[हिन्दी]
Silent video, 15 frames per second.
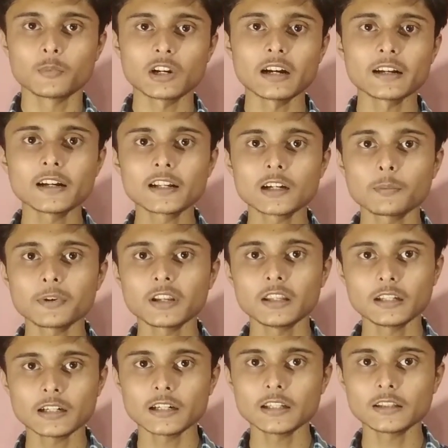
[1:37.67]
ब्रांडेड कपड़े ही
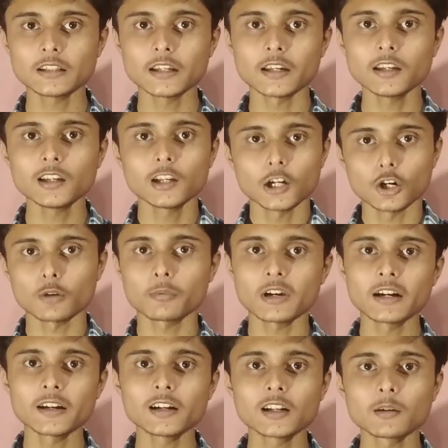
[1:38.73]
खरीदते हैं और
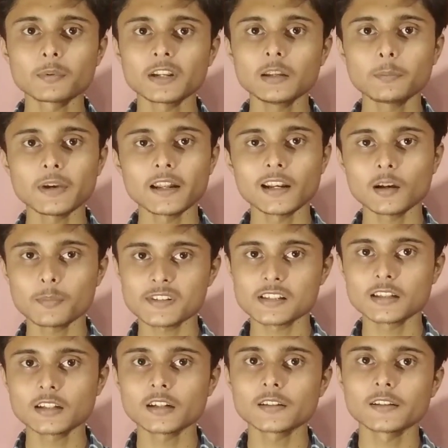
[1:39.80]
ब्रांडेड कपड़े ही पहनना
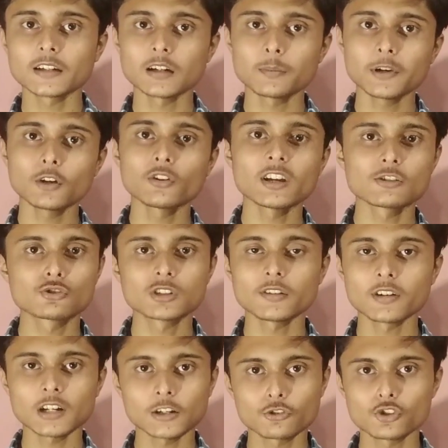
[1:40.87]
पसंद करते हैं कपड़े हो या जूता
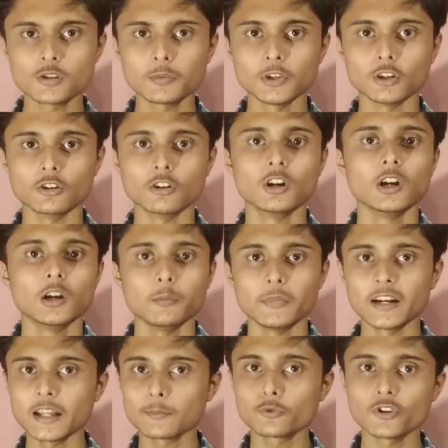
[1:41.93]
वगैरह कुछ भी हो
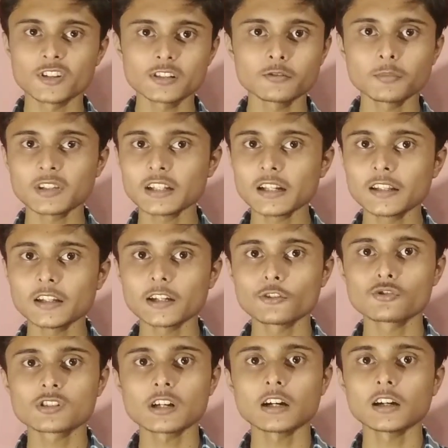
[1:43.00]
मैंने आपको रीज़न भी बता दिया कि
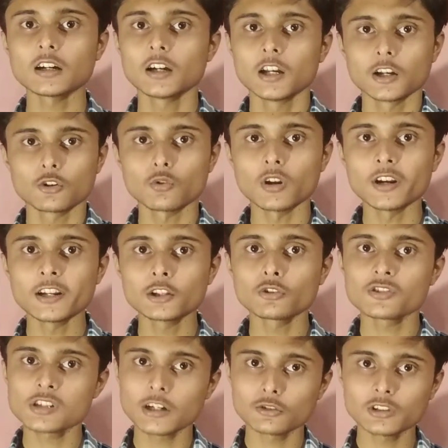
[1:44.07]
उसका क्वालिटी तो
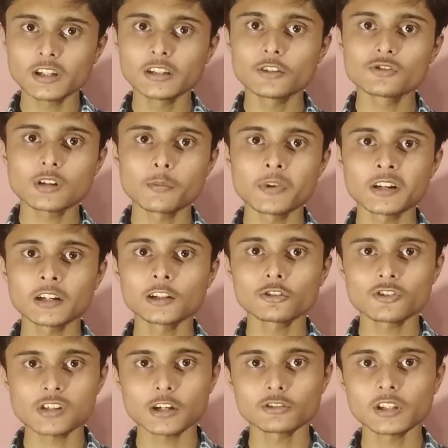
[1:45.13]
अच्छा होता ही है उसका मटेरियल तो
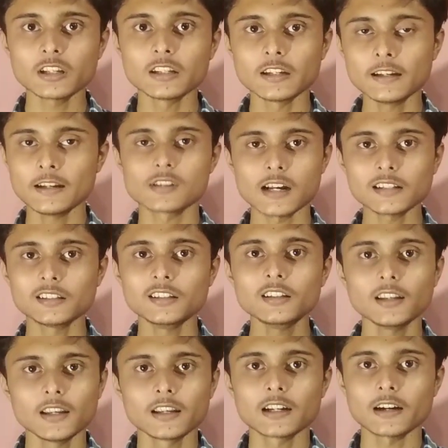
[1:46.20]
अच्छा होता ही है साथ ही
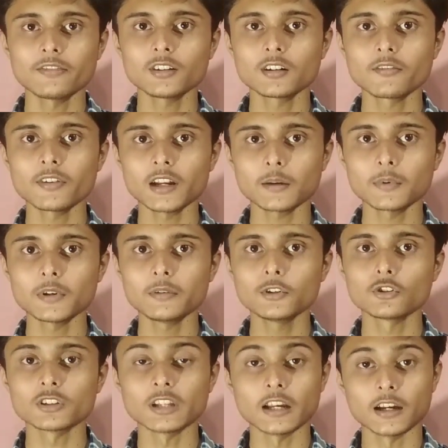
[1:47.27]
काफ़ी कंफर्टेबल भी
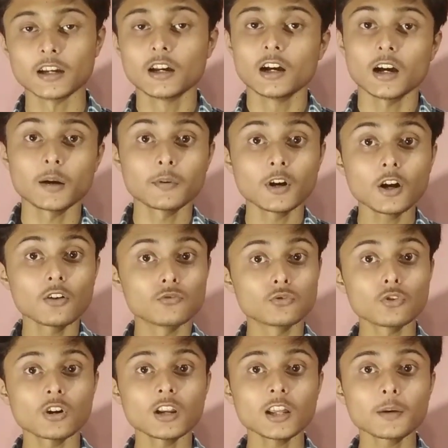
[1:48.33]
होता है अब हाँ वो
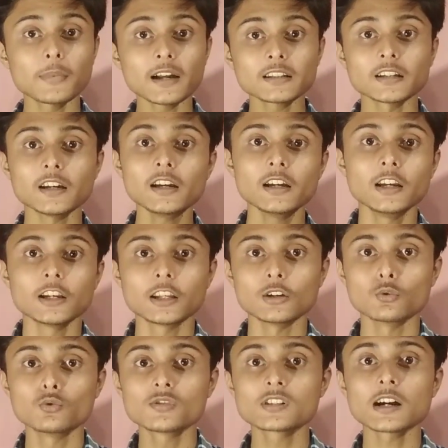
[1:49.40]
अलग बात है कि
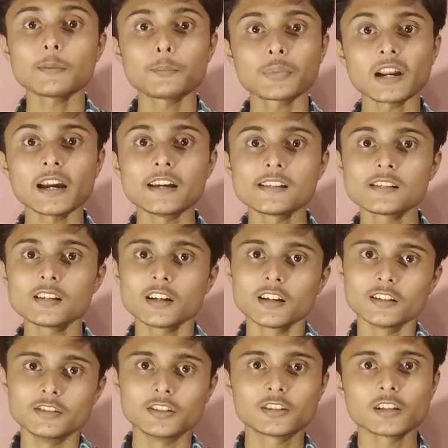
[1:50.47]
उनका प्राइस
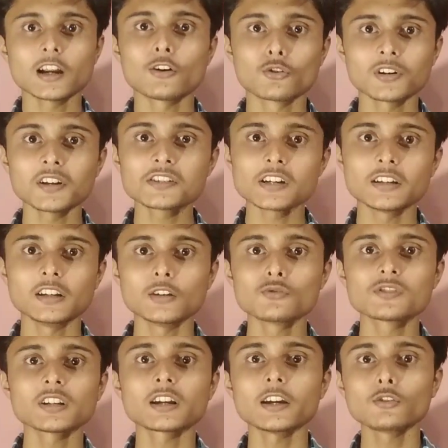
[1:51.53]
जितना होना चाहिए
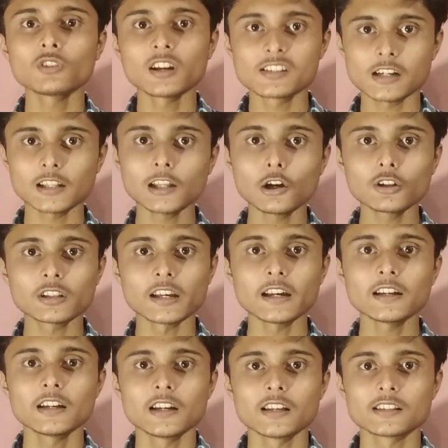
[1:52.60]
उनसे कई गुना ज़्यादा होता
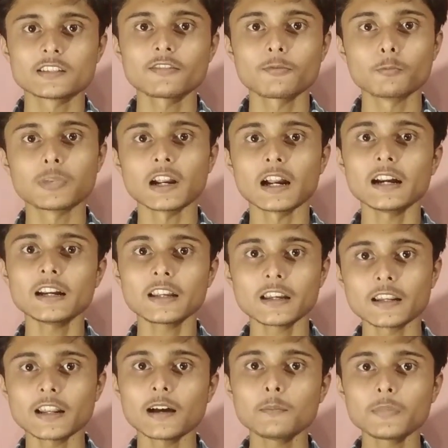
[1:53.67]
है सिर्फ ब्रांड के
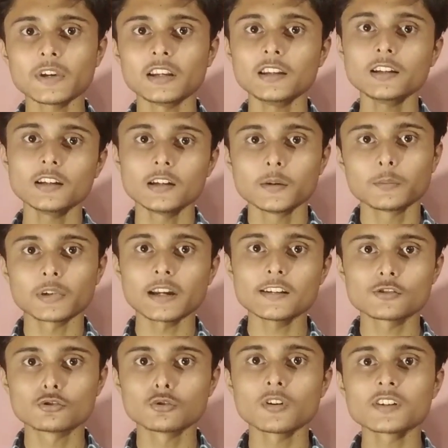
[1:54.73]
नाम पर ही प्राइस
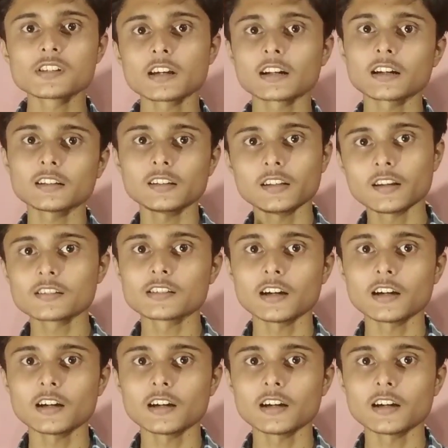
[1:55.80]
दो का तीन